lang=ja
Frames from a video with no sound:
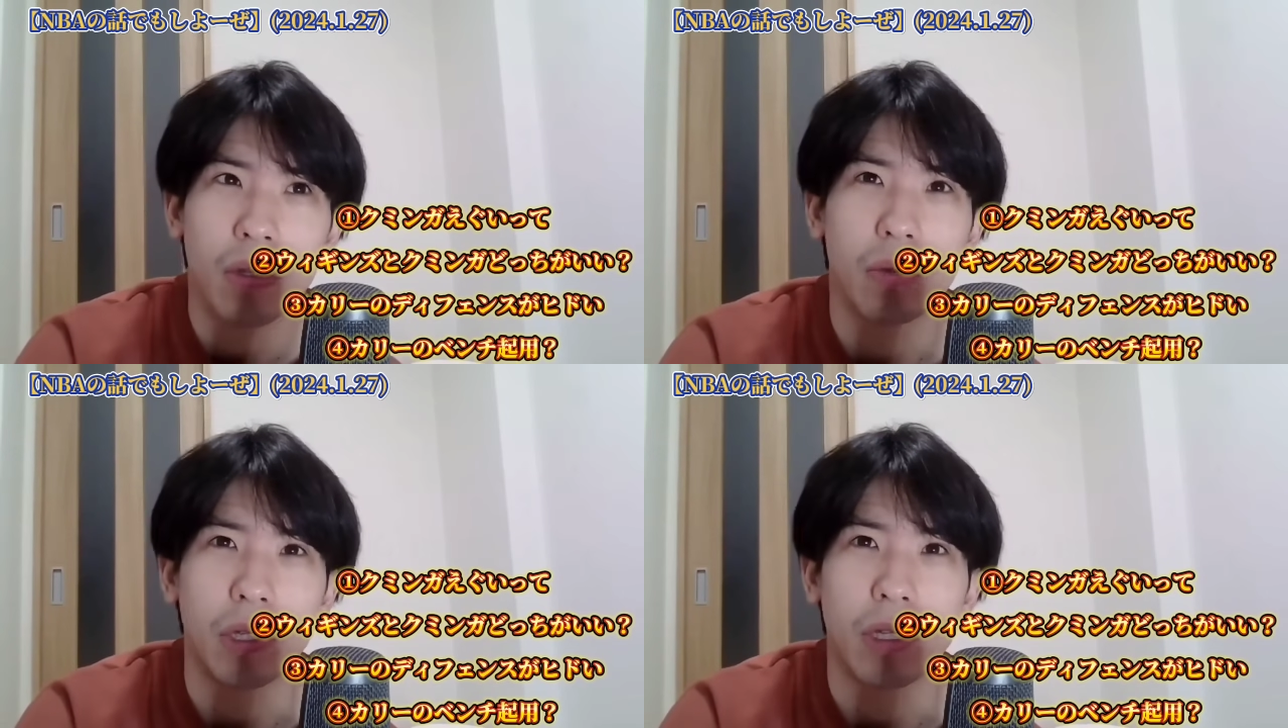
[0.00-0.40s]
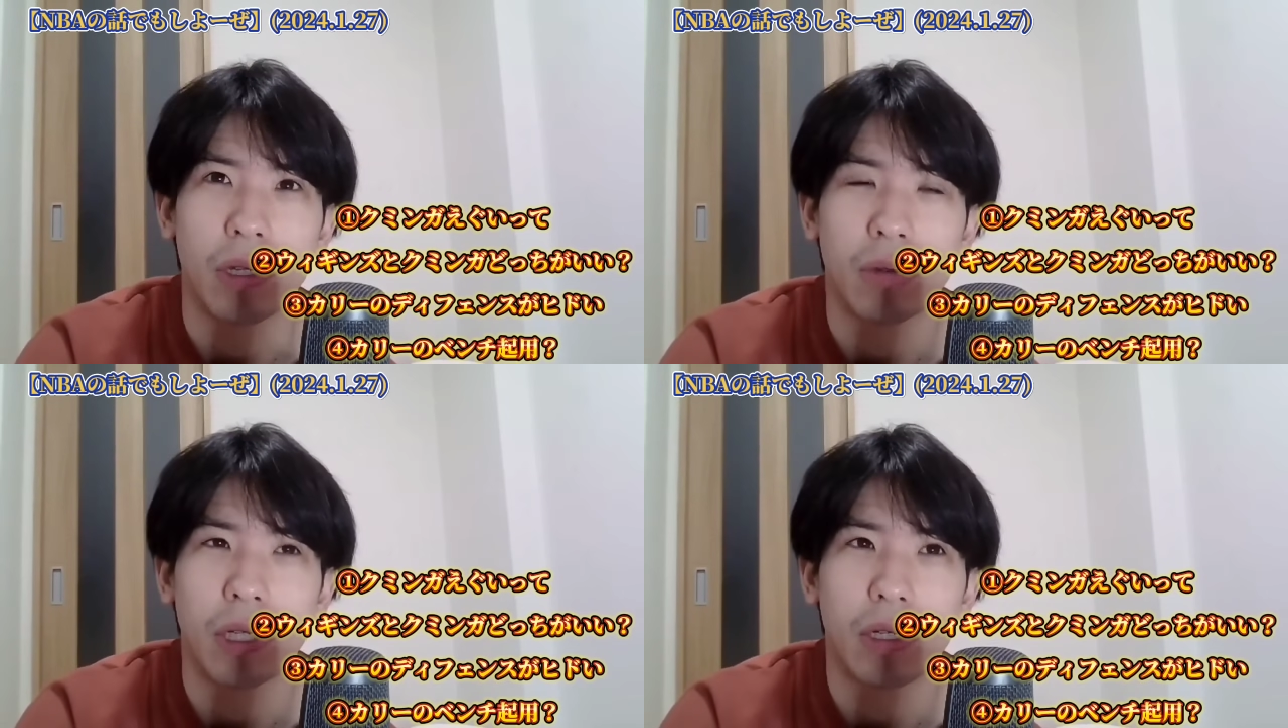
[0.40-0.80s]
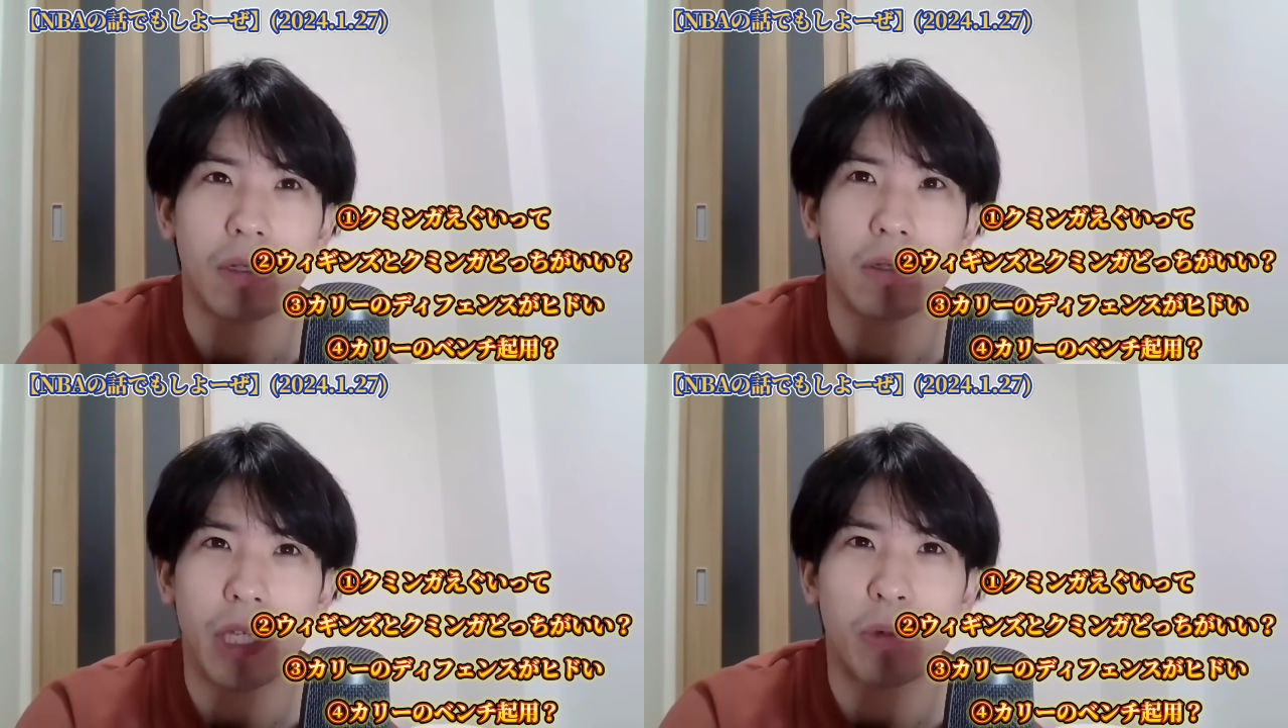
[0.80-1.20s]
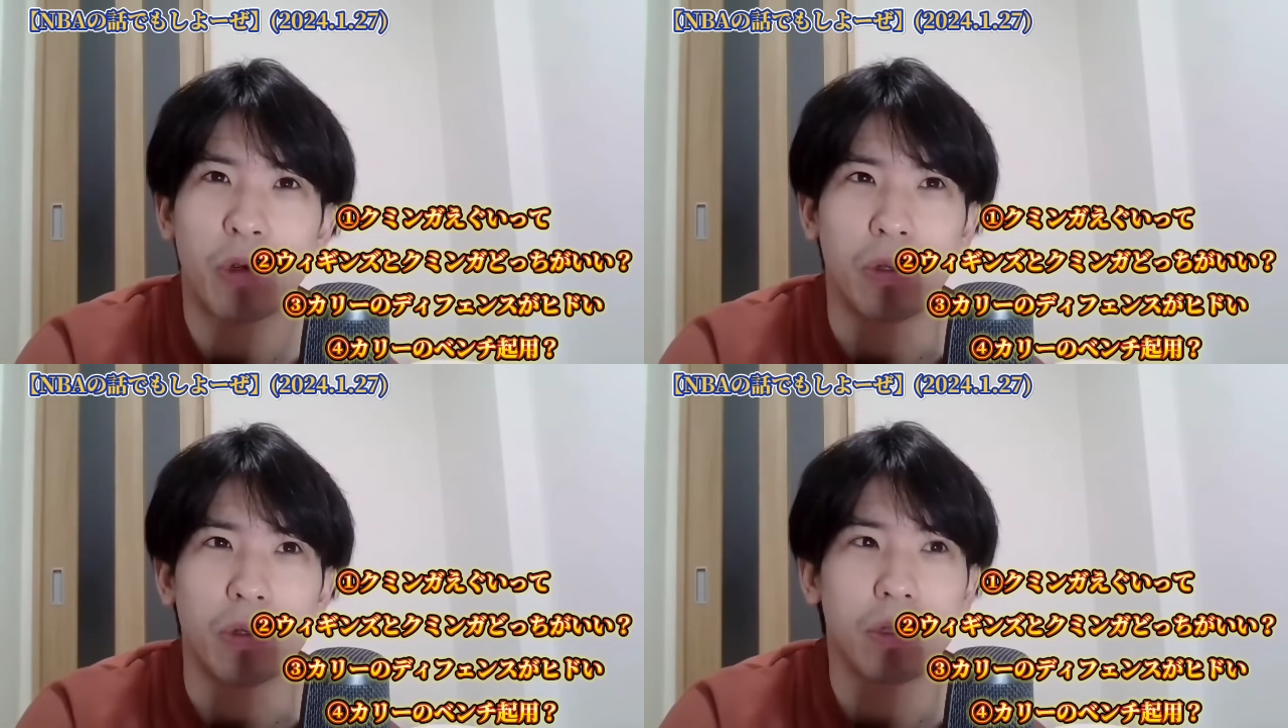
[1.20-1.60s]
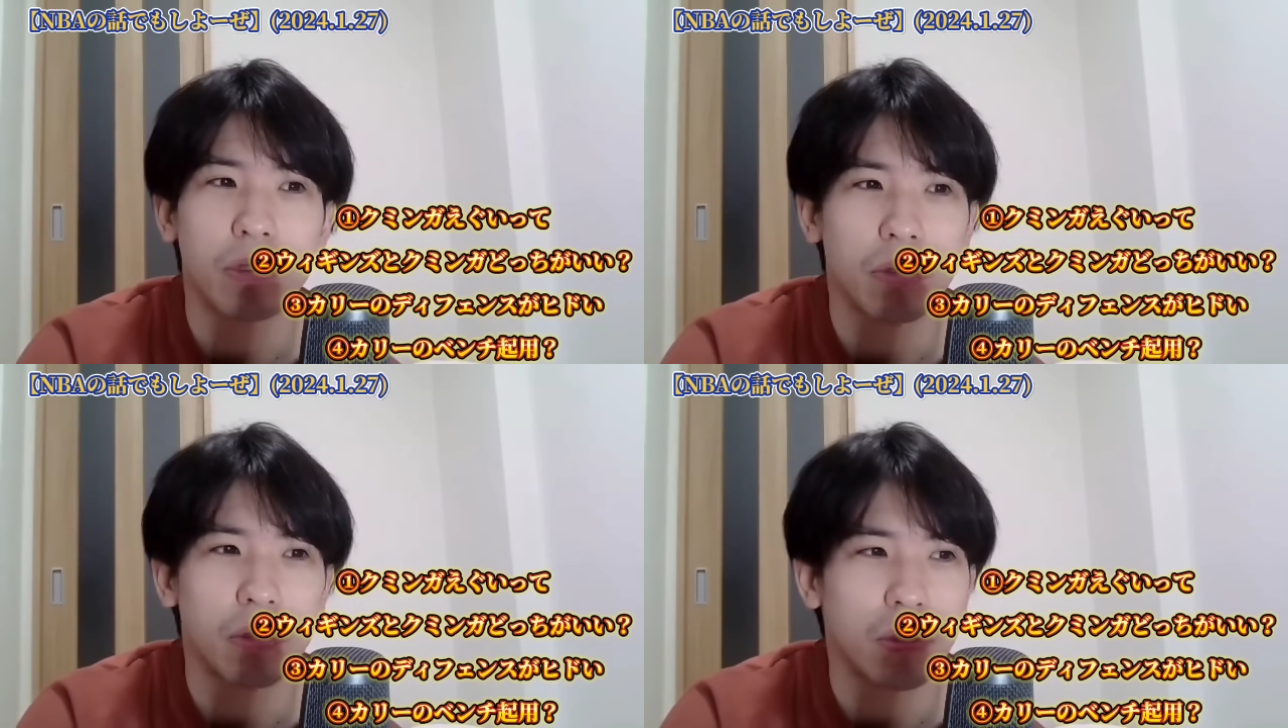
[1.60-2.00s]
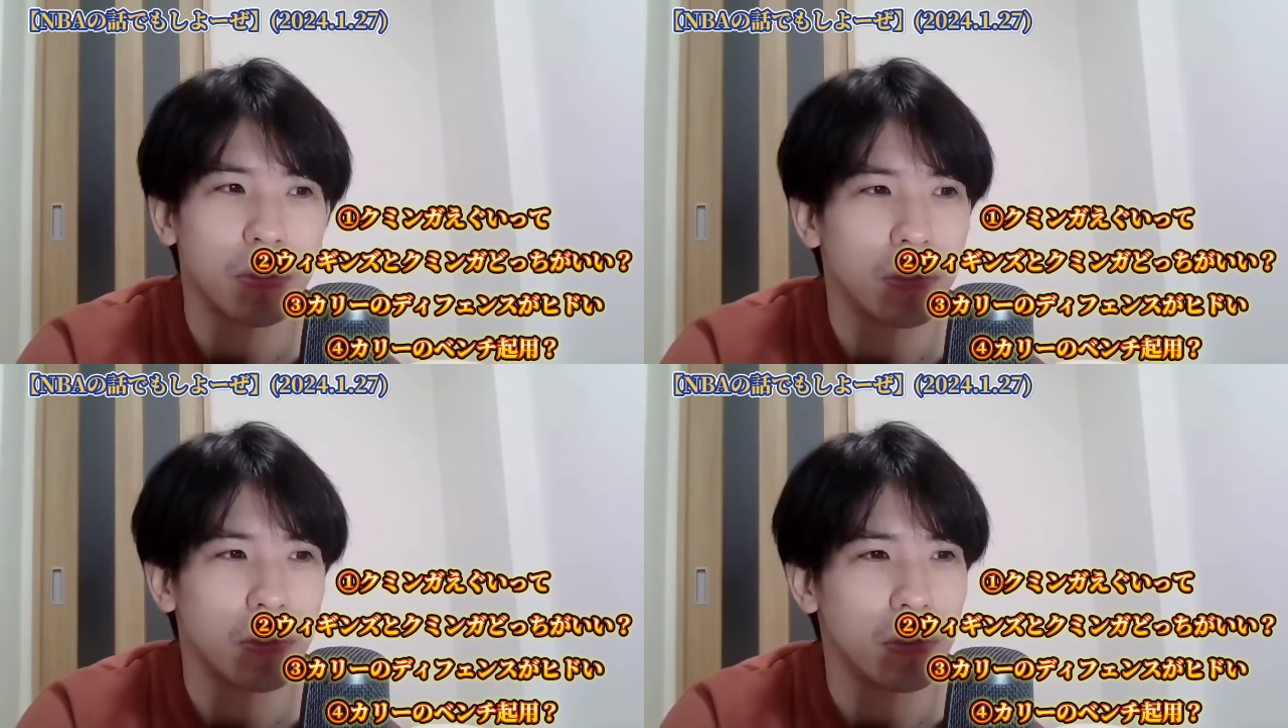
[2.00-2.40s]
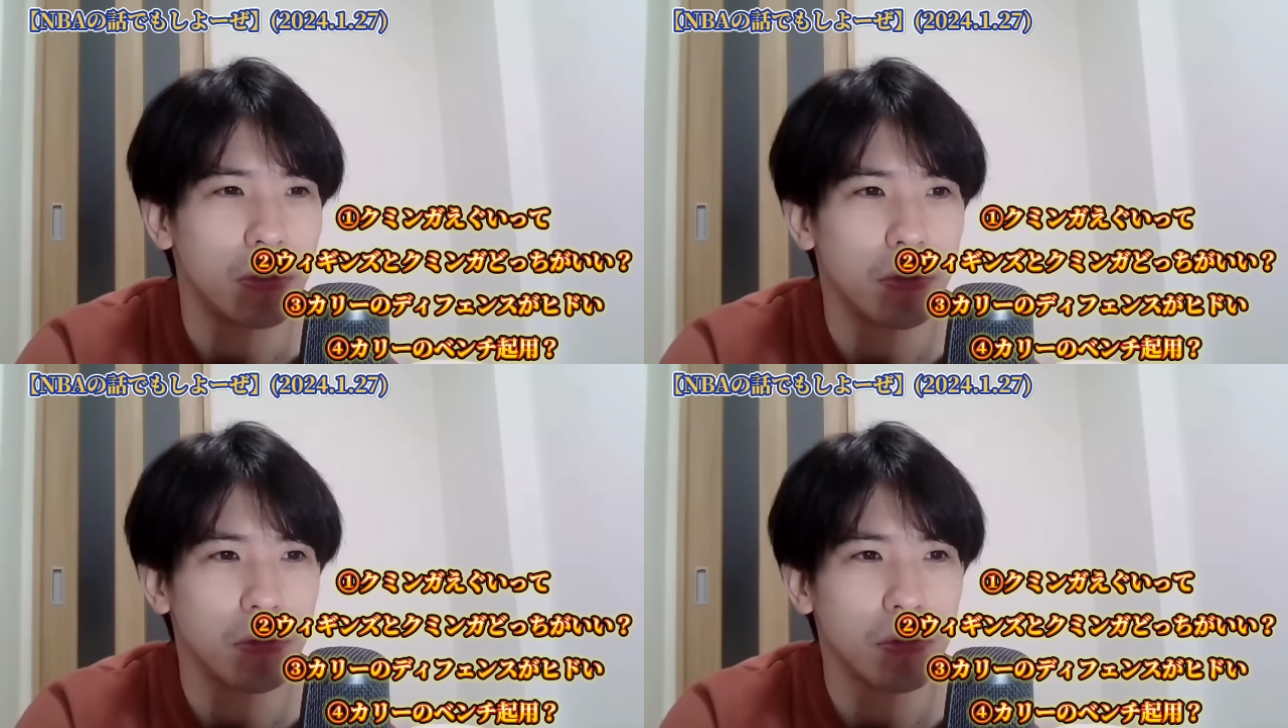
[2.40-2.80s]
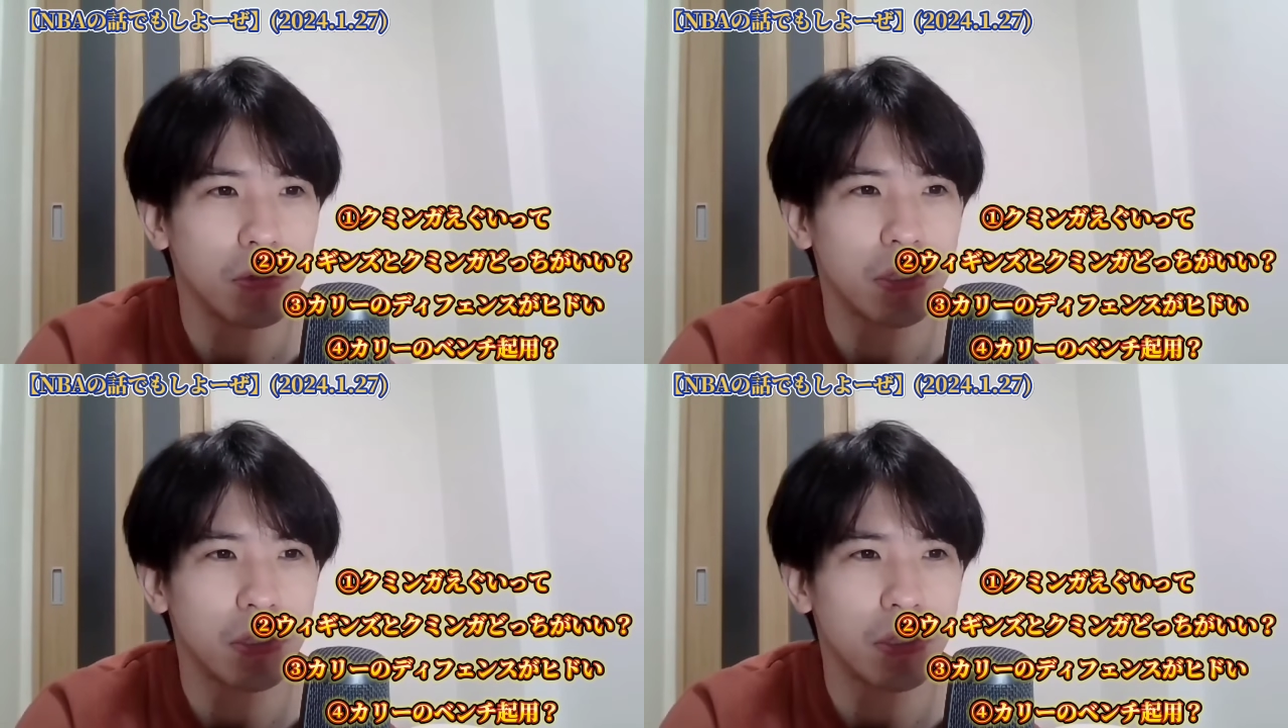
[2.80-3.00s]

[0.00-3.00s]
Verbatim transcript: どうなんだろうなまあでもその